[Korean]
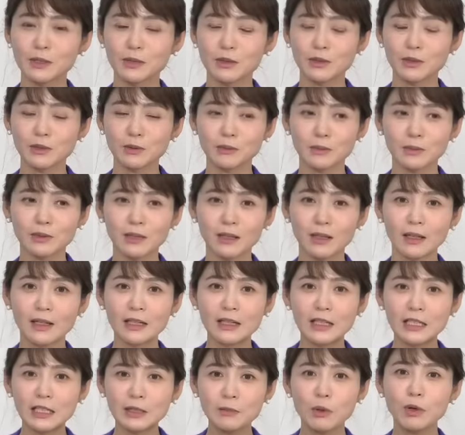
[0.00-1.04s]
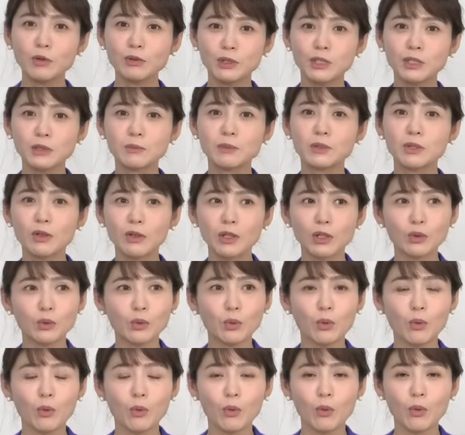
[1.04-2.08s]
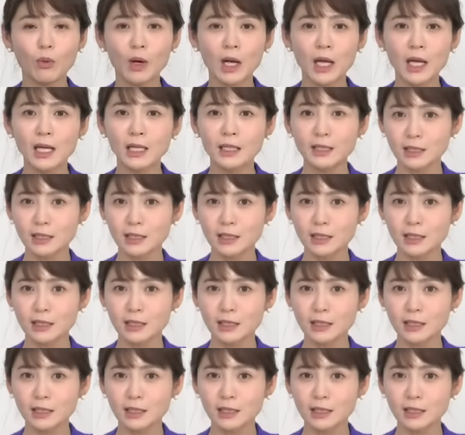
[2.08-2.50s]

있었습니다. 이명웅 씨 음성이 또